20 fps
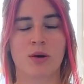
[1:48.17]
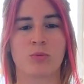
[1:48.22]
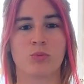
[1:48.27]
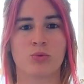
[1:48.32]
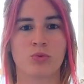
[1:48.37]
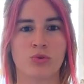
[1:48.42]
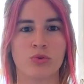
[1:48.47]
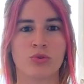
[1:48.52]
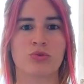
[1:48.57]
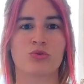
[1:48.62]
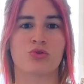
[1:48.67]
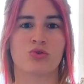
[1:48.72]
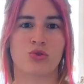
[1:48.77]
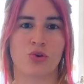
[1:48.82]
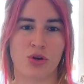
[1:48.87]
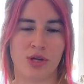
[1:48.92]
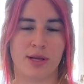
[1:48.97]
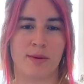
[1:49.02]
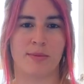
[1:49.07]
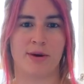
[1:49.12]
Bu
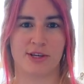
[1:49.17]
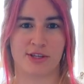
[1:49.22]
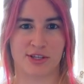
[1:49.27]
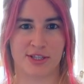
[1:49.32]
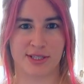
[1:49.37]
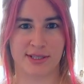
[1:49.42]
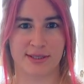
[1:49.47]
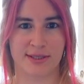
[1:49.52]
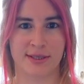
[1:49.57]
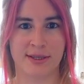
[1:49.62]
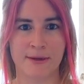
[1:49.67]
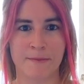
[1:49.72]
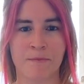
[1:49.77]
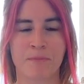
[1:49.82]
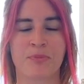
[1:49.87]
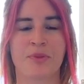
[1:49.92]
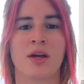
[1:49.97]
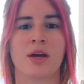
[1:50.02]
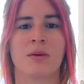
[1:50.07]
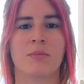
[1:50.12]
şöyle başladı
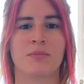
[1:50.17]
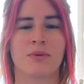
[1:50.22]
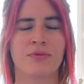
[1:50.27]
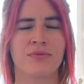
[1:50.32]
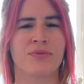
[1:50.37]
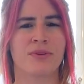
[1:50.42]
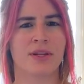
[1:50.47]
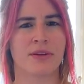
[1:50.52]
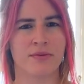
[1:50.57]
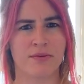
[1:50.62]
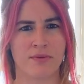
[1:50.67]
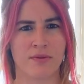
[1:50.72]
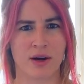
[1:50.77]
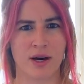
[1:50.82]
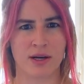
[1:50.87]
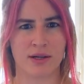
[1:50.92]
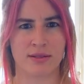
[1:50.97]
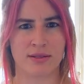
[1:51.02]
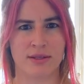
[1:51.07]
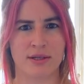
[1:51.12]
bir film
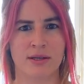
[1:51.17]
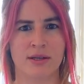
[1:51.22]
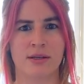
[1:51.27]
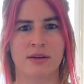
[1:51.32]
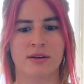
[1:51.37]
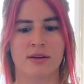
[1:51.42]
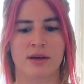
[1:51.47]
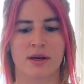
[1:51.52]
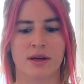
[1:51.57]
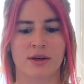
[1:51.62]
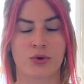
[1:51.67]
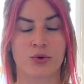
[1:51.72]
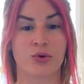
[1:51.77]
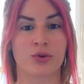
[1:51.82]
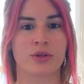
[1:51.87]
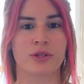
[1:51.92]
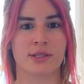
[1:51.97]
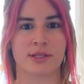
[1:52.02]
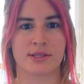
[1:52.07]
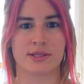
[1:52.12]
vardı e,
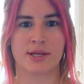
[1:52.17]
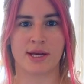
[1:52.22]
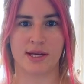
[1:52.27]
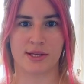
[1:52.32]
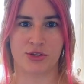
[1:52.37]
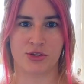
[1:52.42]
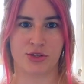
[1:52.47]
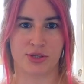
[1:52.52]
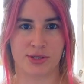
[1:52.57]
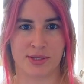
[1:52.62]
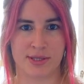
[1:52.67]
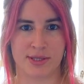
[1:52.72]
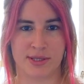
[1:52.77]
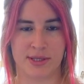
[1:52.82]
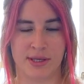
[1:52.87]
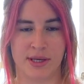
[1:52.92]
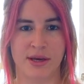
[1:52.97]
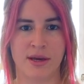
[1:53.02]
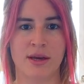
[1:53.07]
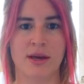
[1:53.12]
Cruel Intentions
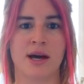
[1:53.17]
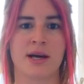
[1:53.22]
diye.